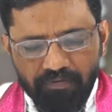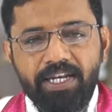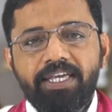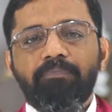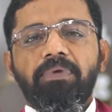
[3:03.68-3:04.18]

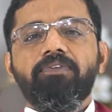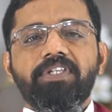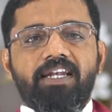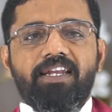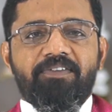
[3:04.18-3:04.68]
கவலையே
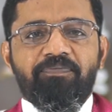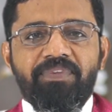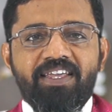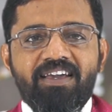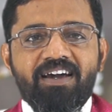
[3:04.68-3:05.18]
படுவதில்லை
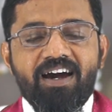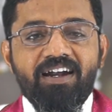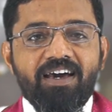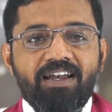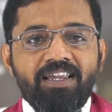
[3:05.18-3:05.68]

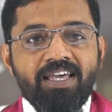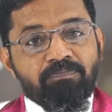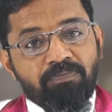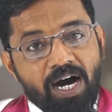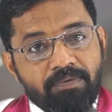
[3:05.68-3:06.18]
ஆனால்
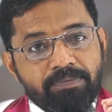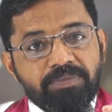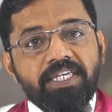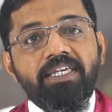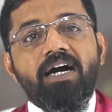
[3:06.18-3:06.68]
பாவம்
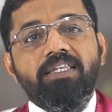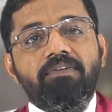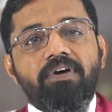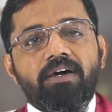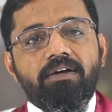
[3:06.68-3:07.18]

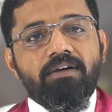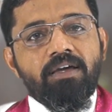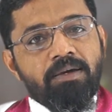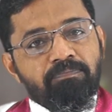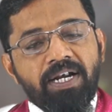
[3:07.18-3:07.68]
செய்யாதவ
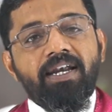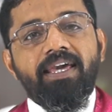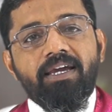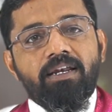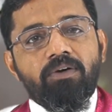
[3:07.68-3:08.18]

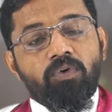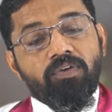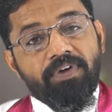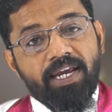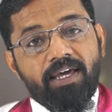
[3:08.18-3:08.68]
பிள்ளைகள்
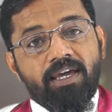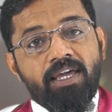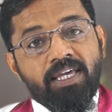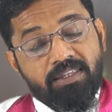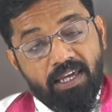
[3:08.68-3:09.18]
ஒருவேளை
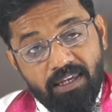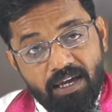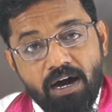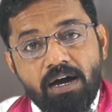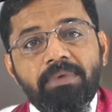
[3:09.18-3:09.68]

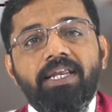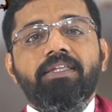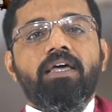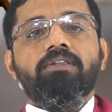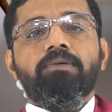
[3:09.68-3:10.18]
தெரியாமல்
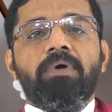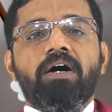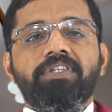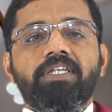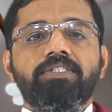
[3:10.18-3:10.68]
ஏதாவது
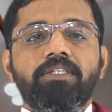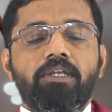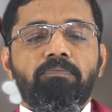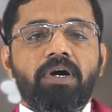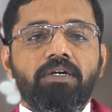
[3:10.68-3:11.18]
பாவத்தை
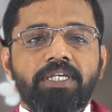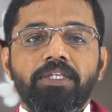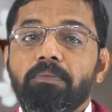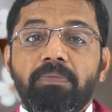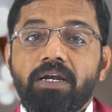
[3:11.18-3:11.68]
செஞ்சிருப்பா
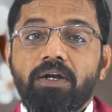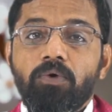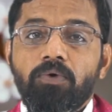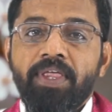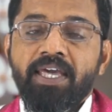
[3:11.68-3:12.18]

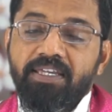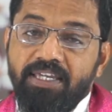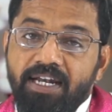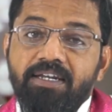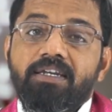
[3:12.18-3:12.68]
செய்திருப்பார்களோ
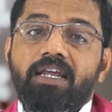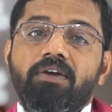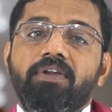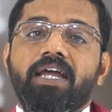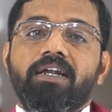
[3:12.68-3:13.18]
என்ற
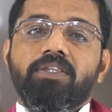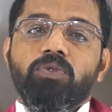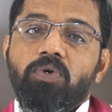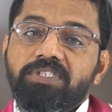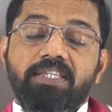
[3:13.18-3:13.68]
ஒரு
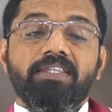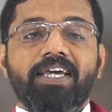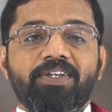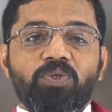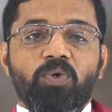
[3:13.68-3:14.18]
எண்ணத்தோடு
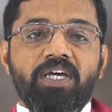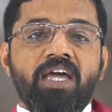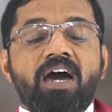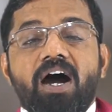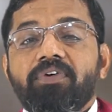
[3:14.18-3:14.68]
சந்தேகத்தோடு
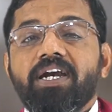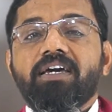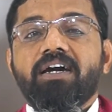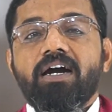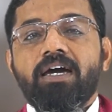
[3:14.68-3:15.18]

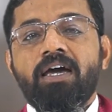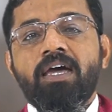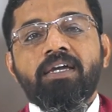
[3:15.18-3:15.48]
அவர்களுக்காக